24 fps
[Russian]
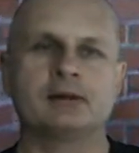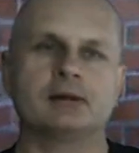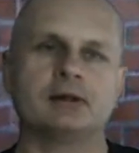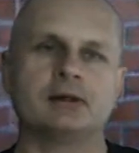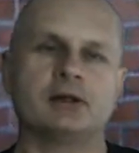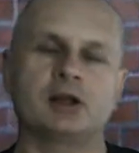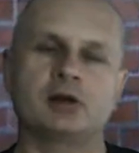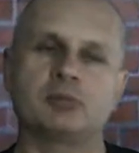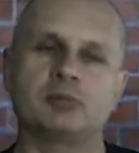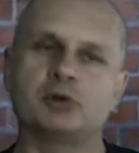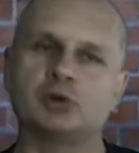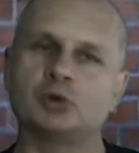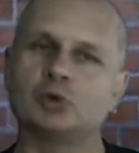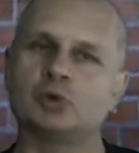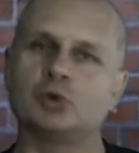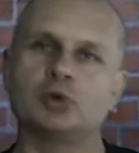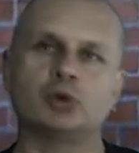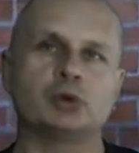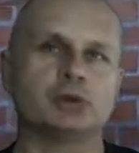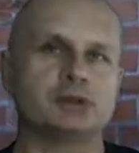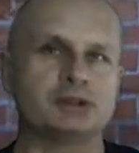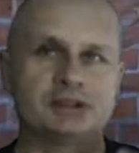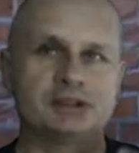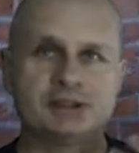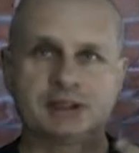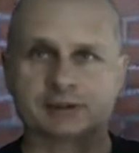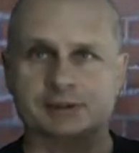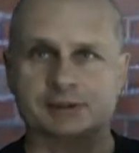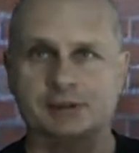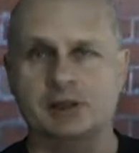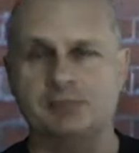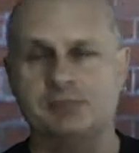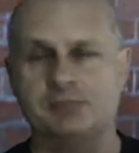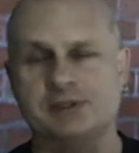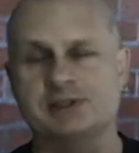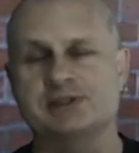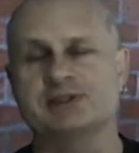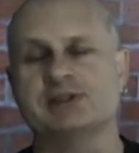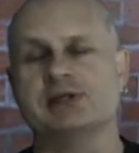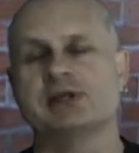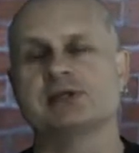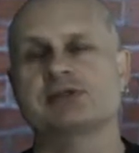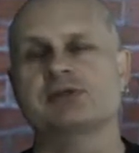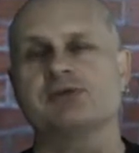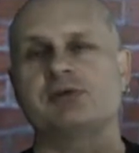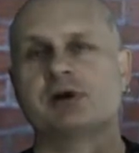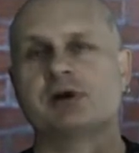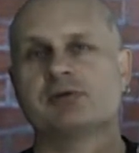Рекомендую не торопиться и
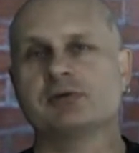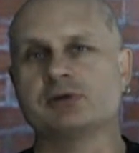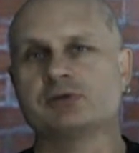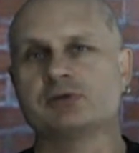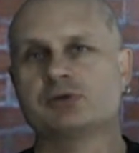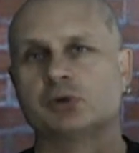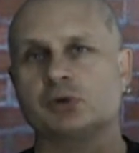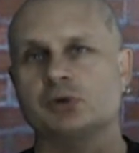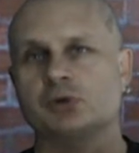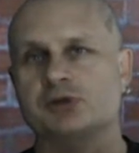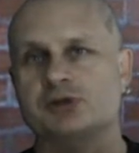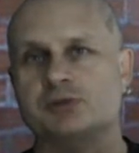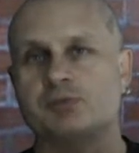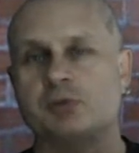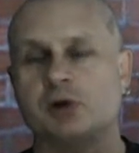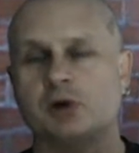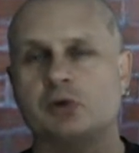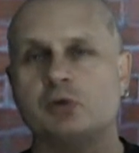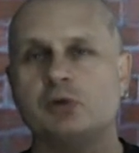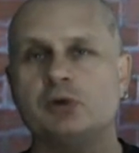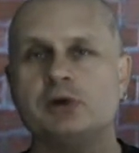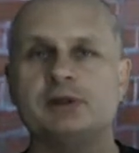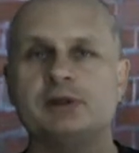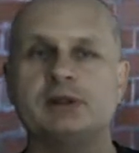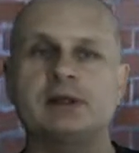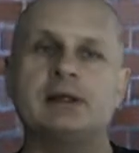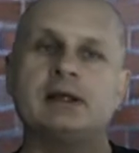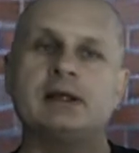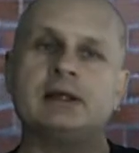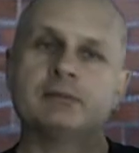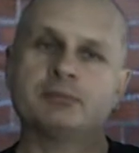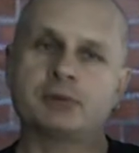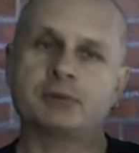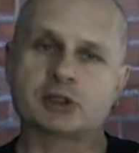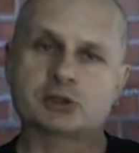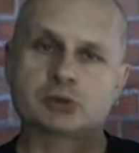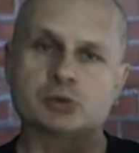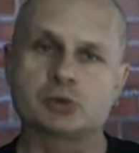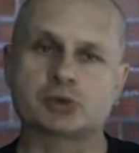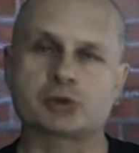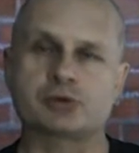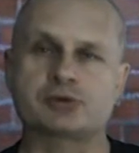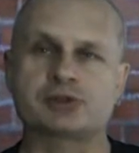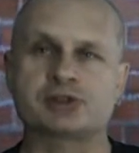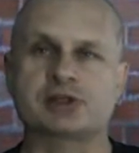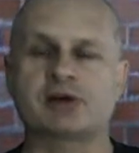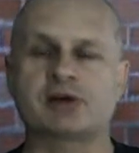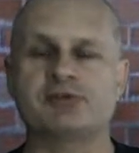осваивать все это спокойно,
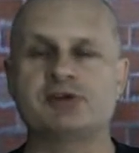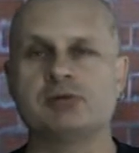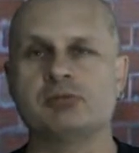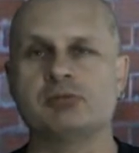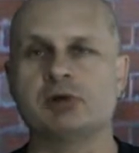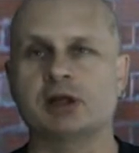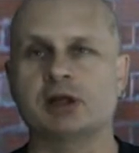прислушиваться ко всем